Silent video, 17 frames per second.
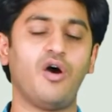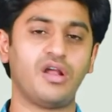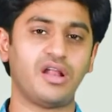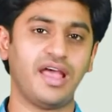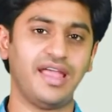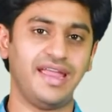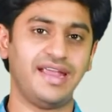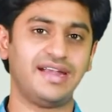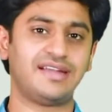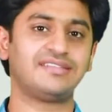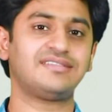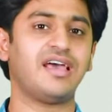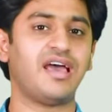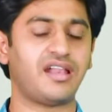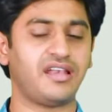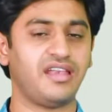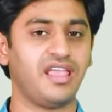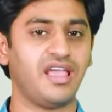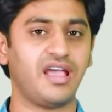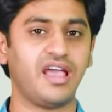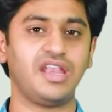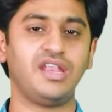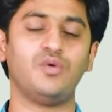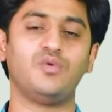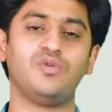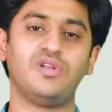ఆర్ హయేటస్ హర్నియా
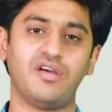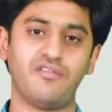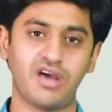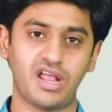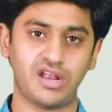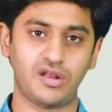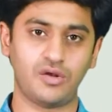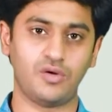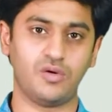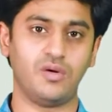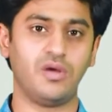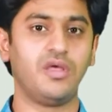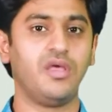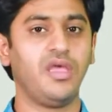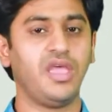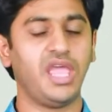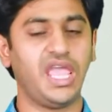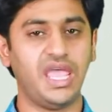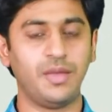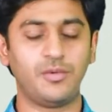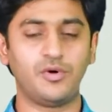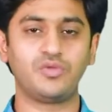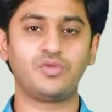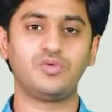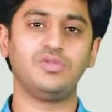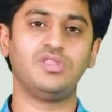కానీ ఉన్న వాళ్ళలో
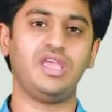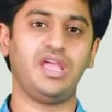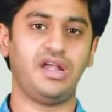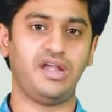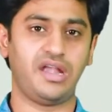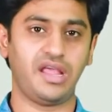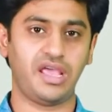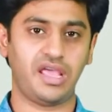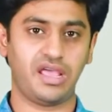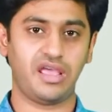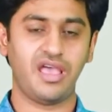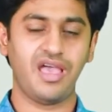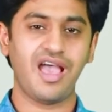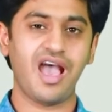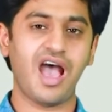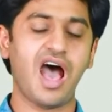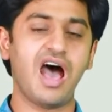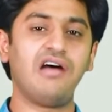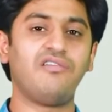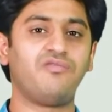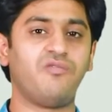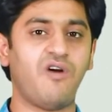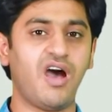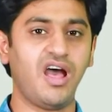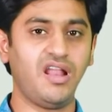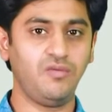ఏమవుతుంది అంటే ఆ
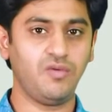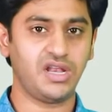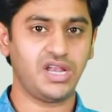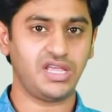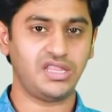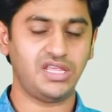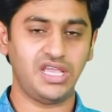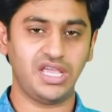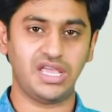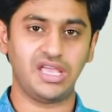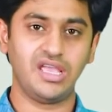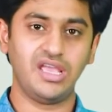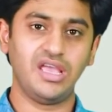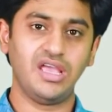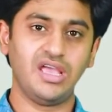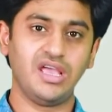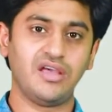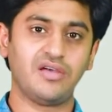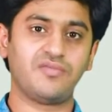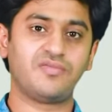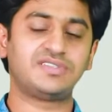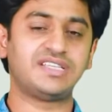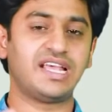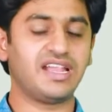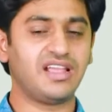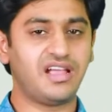వాల్వ్ అనేది
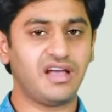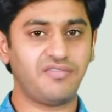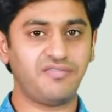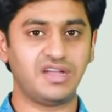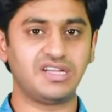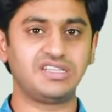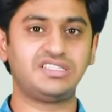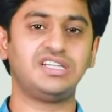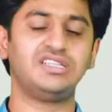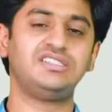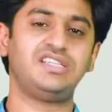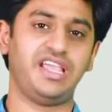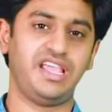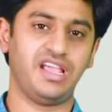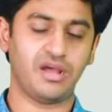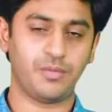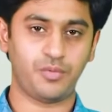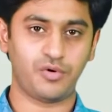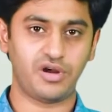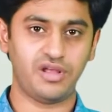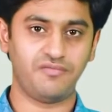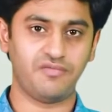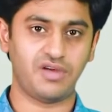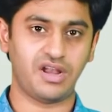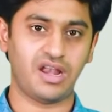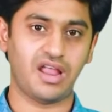సరిగ్గా ఫంక్షన్
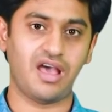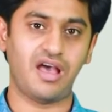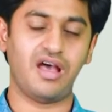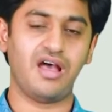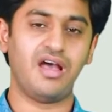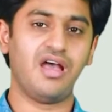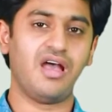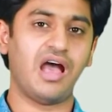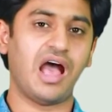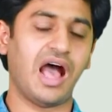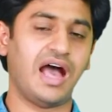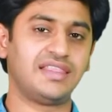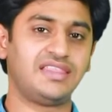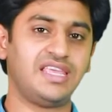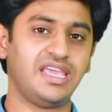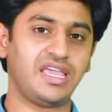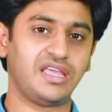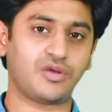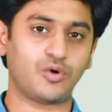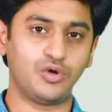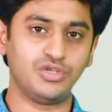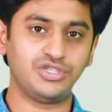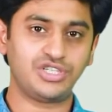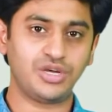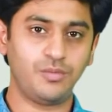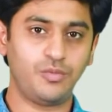చేయకపోవడం వల్ల అది
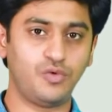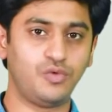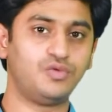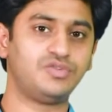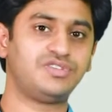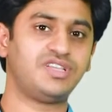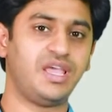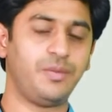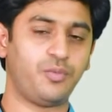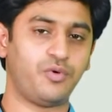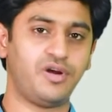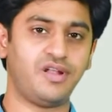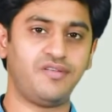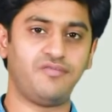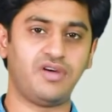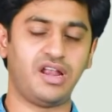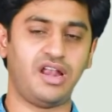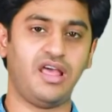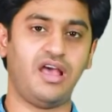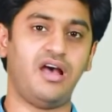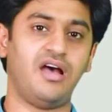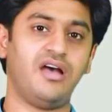కొంచెం లూజ్ అయిపోవడం వల్ల